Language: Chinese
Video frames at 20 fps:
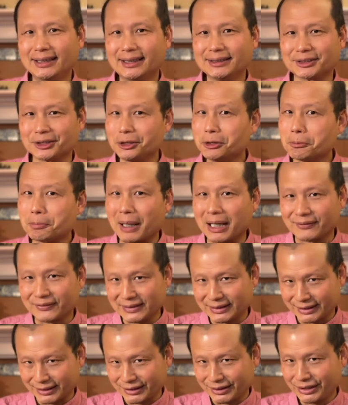只有百
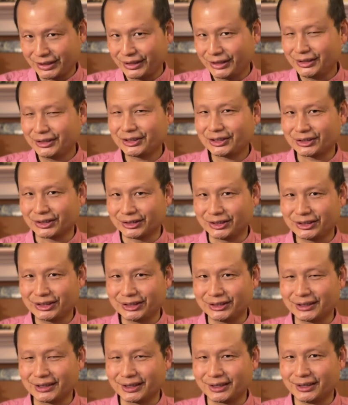分之七十
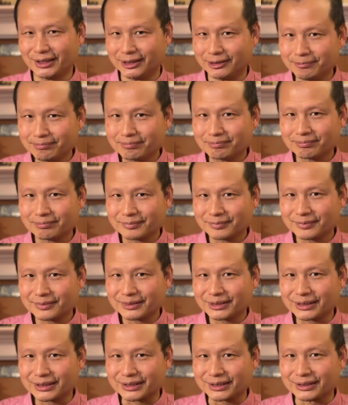几的人
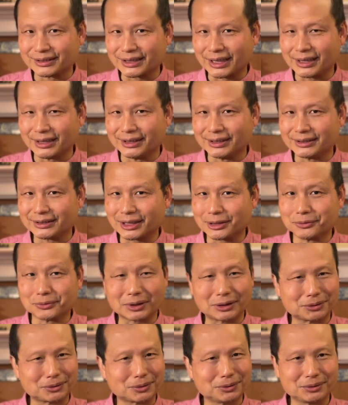是在症
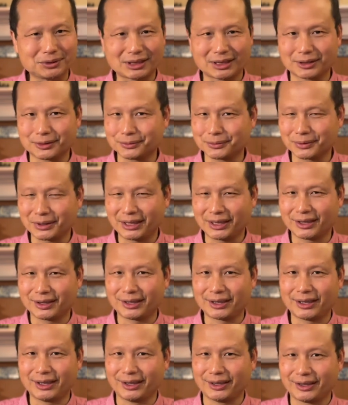状出现的五
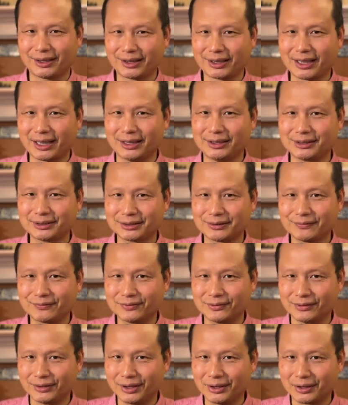天内开始
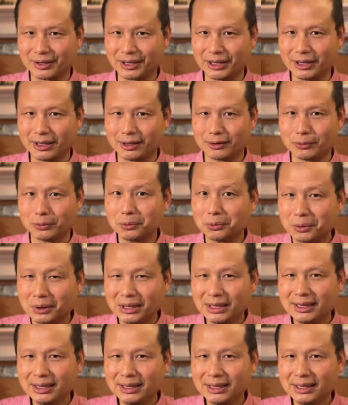服用药物，